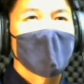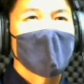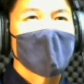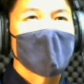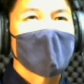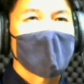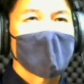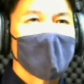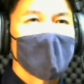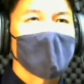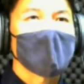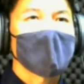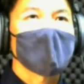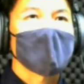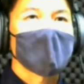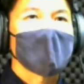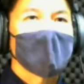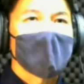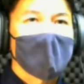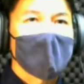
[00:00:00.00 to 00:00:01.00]
まあ、校
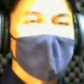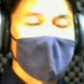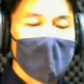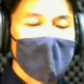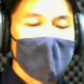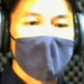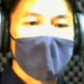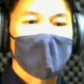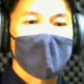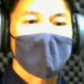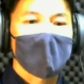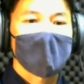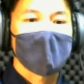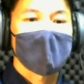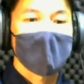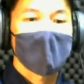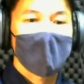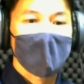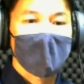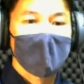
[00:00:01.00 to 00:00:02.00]
内でできるという
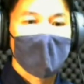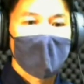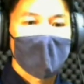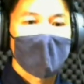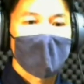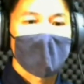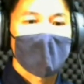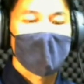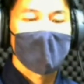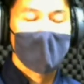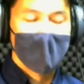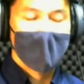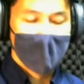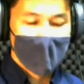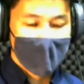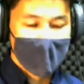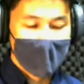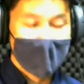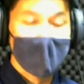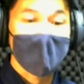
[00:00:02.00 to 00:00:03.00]
分には、
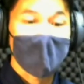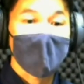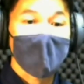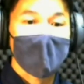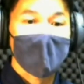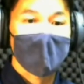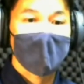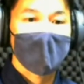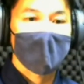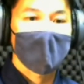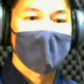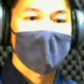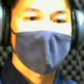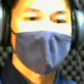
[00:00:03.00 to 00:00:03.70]
まあ、いいのかなと。